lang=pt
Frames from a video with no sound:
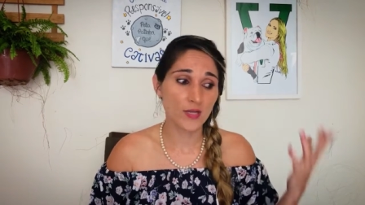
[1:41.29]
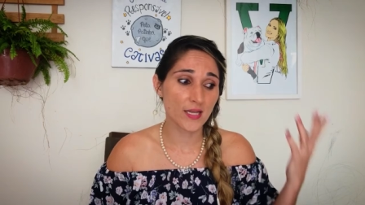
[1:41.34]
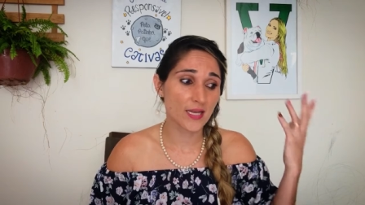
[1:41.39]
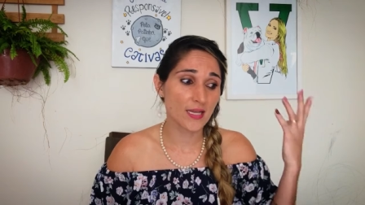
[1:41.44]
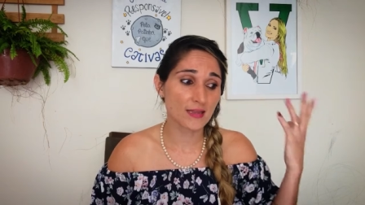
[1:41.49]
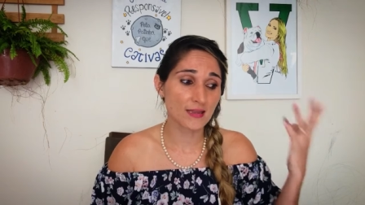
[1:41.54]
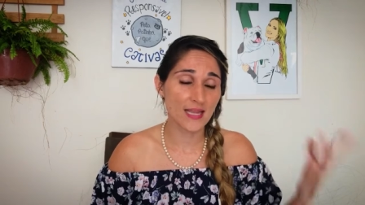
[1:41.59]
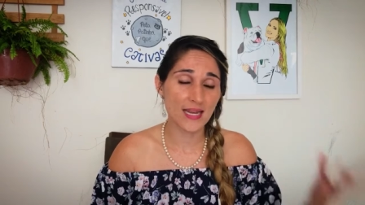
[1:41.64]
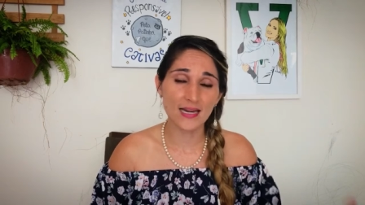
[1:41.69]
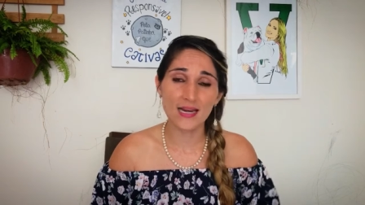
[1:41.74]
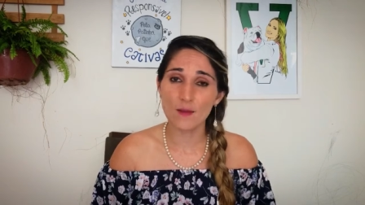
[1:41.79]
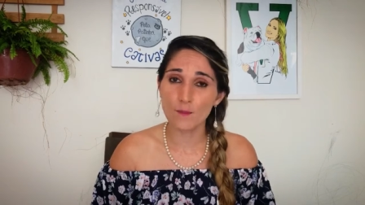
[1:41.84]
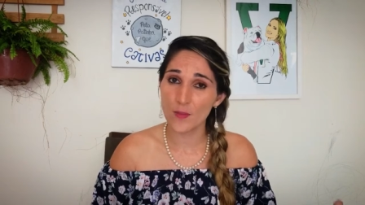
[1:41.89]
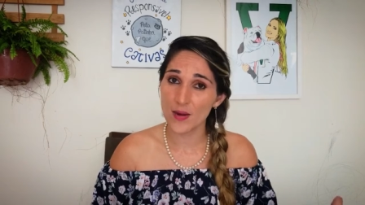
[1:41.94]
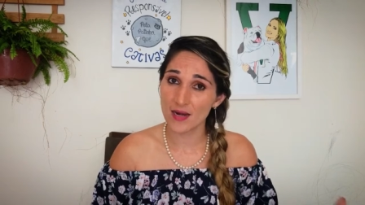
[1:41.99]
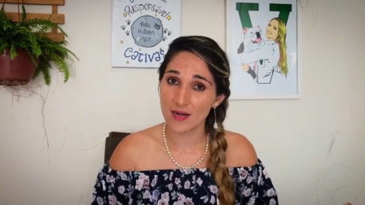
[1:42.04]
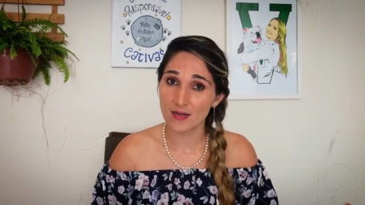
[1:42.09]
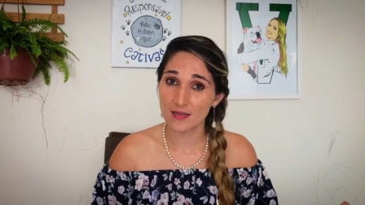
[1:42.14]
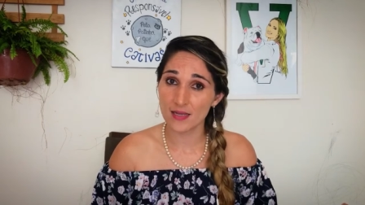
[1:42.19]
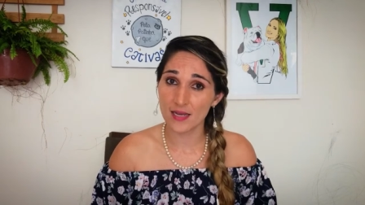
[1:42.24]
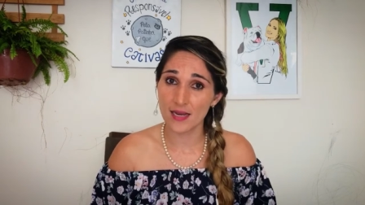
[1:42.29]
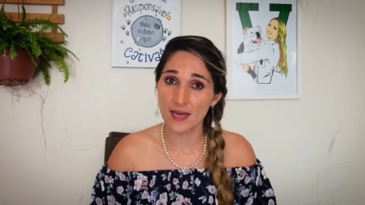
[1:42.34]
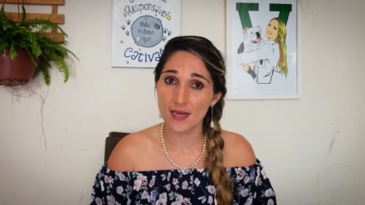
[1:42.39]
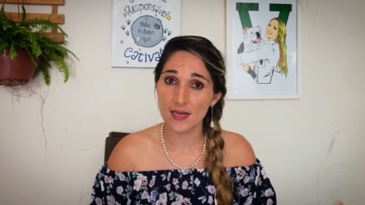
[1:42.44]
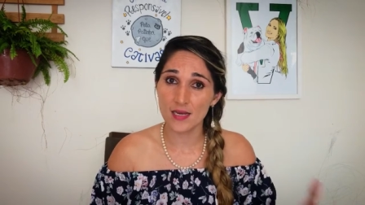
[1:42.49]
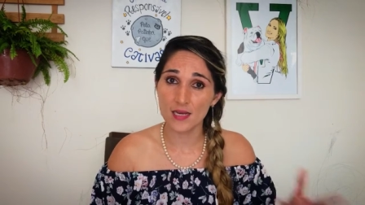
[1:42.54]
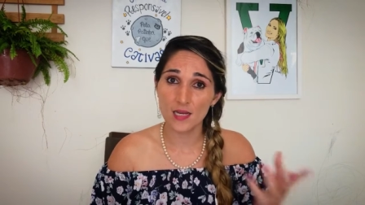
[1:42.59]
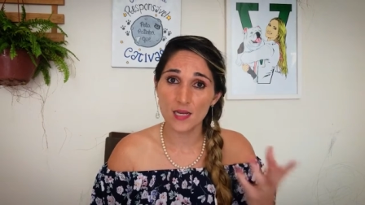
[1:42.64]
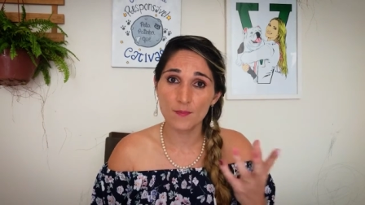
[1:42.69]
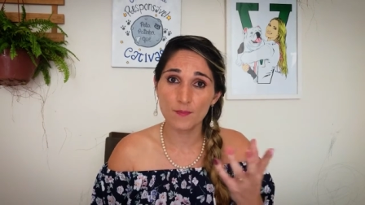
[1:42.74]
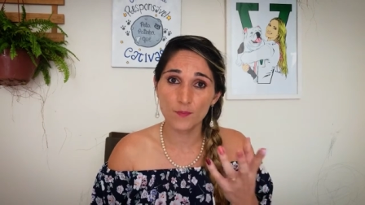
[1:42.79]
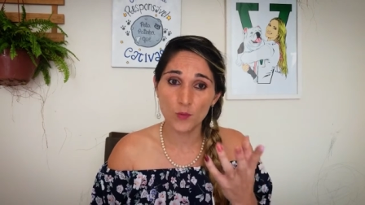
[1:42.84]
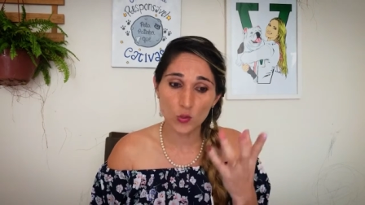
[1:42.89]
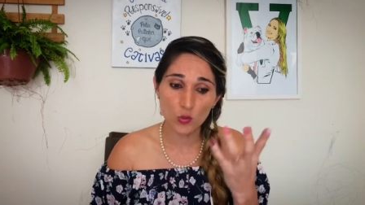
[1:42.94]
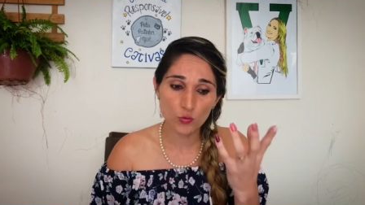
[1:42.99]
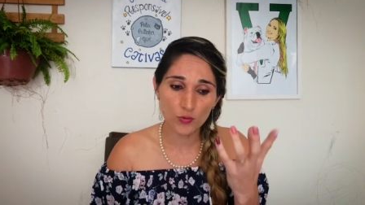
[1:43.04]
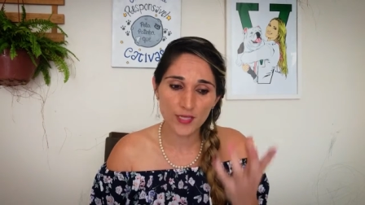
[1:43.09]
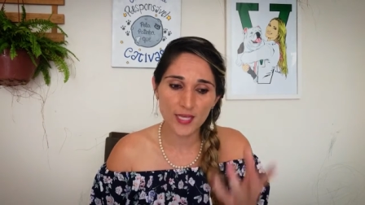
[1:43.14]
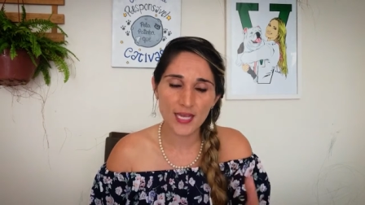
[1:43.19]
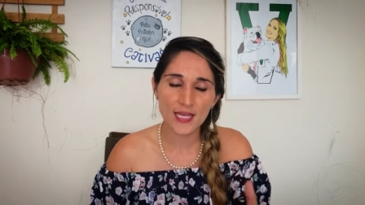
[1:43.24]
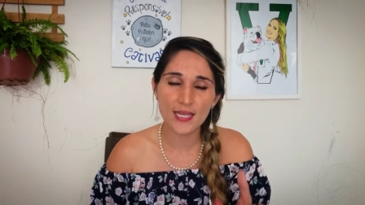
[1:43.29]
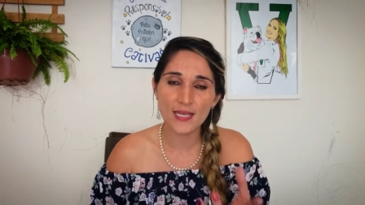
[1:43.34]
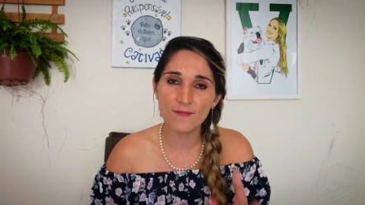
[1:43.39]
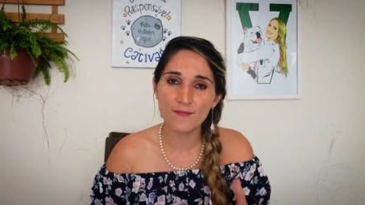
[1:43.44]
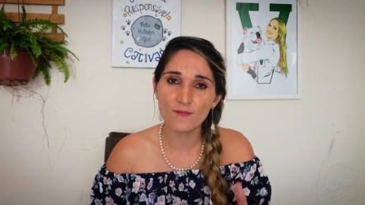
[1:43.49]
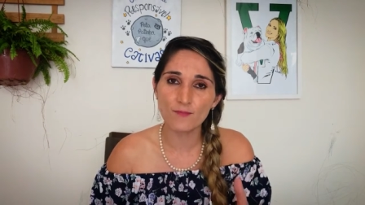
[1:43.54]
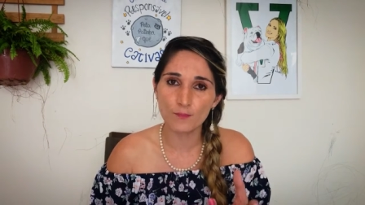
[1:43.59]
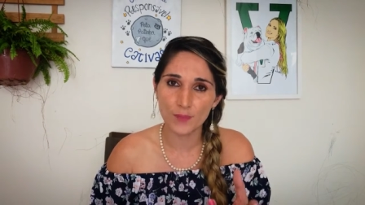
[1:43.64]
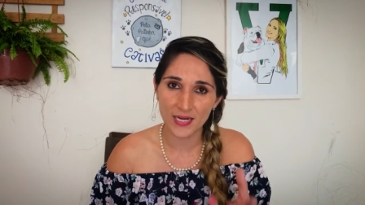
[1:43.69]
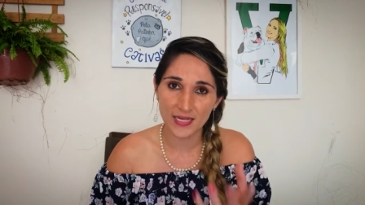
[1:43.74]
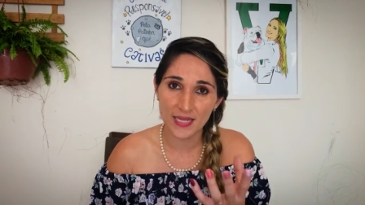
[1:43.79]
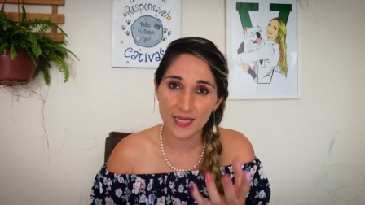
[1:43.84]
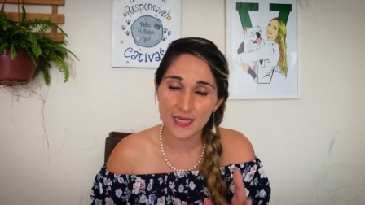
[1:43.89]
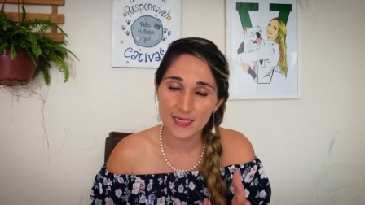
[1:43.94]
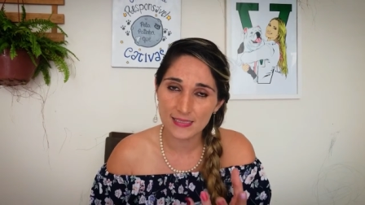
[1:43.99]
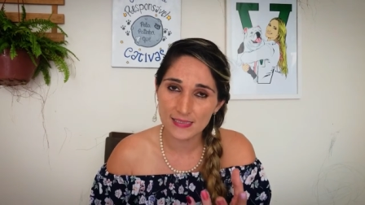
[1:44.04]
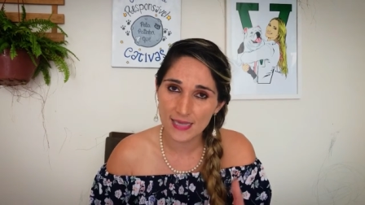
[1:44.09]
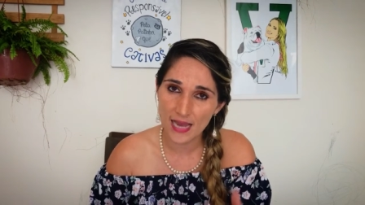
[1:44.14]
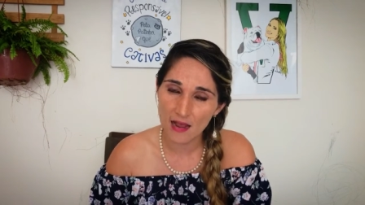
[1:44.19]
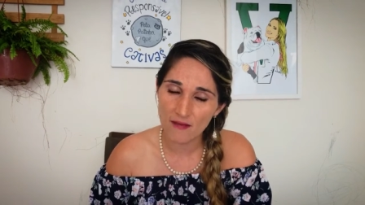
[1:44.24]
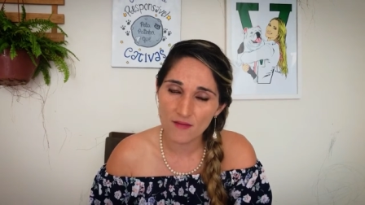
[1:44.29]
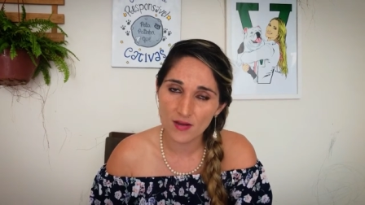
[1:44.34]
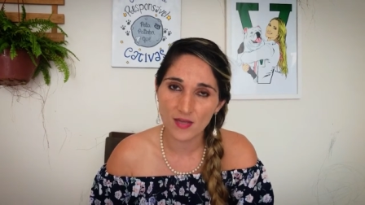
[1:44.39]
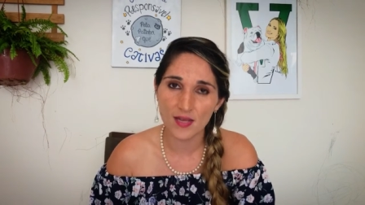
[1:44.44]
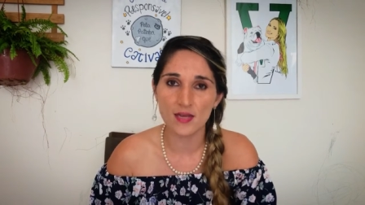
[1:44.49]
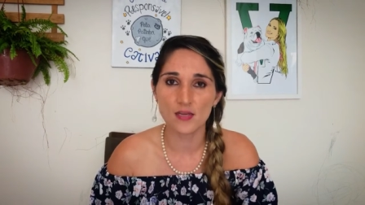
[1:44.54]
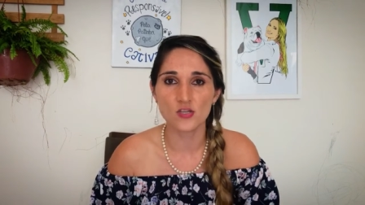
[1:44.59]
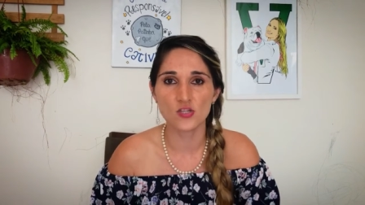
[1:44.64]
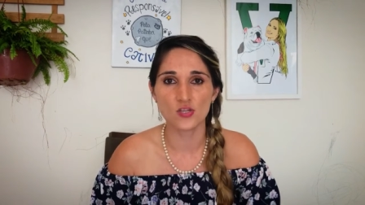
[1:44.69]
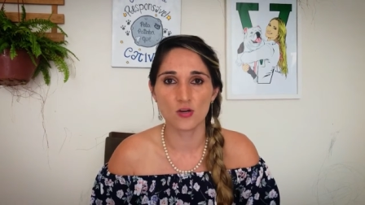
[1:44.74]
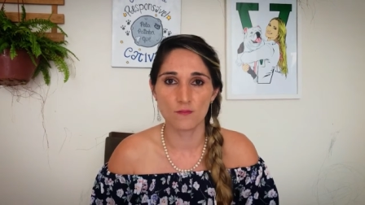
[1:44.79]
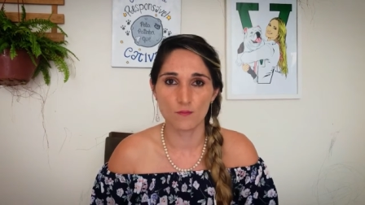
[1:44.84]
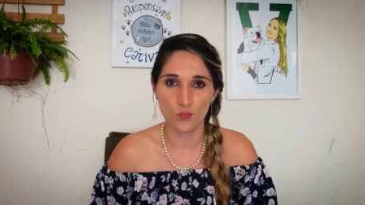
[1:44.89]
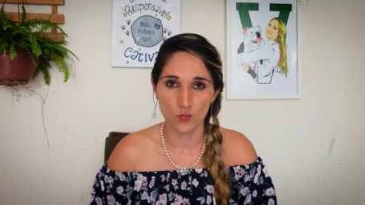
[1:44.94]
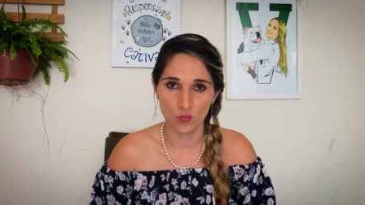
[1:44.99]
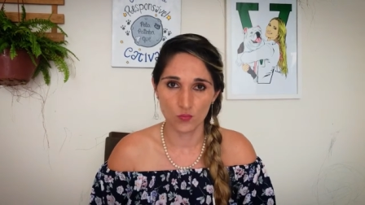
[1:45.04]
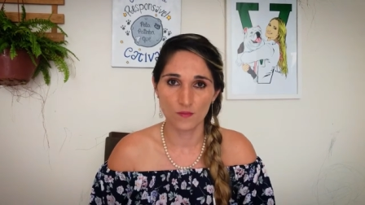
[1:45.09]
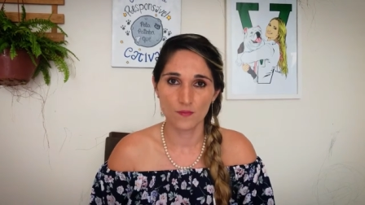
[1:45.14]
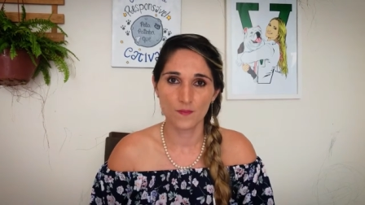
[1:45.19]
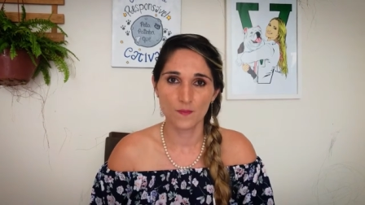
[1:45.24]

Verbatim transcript: que tem na pele dele e, e o que, que para que, que serve aquele shampoo.